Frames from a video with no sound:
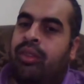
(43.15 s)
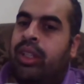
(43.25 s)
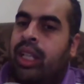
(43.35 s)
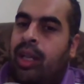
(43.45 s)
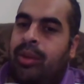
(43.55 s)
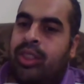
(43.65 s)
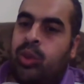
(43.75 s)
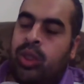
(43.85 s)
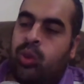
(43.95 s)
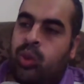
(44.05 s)
فهي عملت
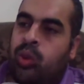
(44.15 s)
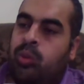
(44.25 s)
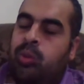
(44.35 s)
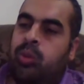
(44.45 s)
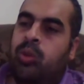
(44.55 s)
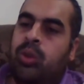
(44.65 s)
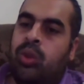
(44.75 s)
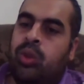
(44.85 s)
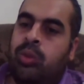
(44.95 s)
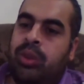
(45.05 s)
شويه كتب
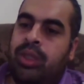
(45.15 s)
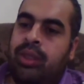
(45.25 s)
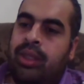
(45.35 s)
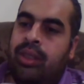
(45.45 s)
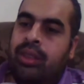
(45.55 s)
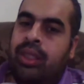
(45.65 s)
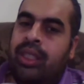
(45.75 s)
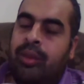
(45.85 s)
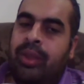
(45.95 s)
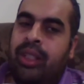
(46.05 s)
والكتب دي
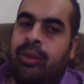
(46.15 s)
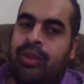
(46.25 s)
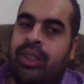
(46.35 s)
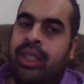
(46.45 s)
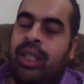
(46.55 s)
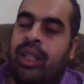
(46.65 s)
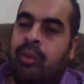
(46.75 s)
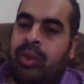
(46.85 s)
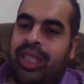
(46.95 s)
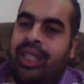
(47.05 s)
نتج منها ان يبقى فيه
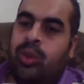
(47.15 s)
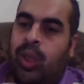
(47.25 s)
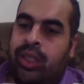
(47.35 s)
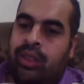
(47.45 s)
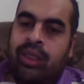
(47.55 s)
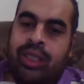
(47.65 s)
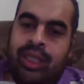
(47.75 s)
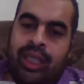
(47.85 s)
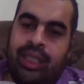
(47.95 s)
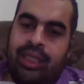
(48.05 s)
مدارس وحضانات
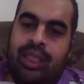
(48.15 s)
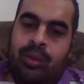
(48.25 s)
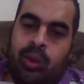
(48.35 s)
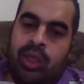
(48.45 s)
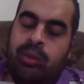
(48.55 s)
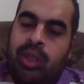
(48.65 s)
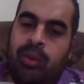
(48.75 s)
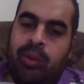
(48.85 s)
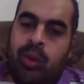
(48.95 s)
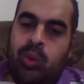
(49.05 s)
كتيره جدا مهتميه
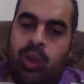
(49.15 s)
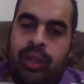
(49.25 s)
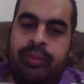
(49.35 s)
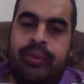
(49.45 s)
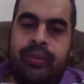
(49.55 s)
بالموضوع